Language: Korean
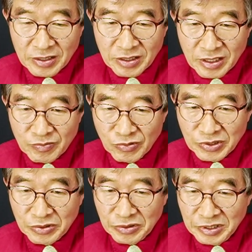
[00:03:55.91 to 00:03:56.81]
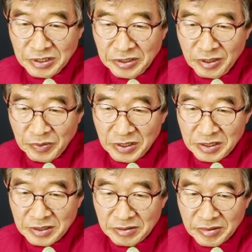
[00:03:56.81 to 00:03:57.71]
팀 문제로 언쟁을
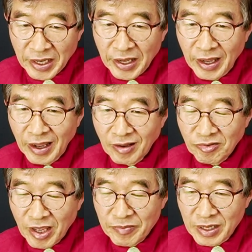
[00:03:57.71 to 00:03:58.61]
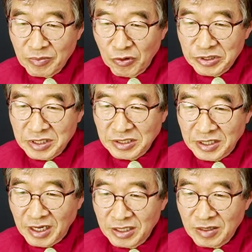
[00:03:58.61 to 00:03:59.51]
벌렸는데 4명이 모여
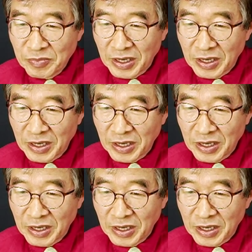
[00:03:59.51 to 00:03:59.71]
식사를 한 뒤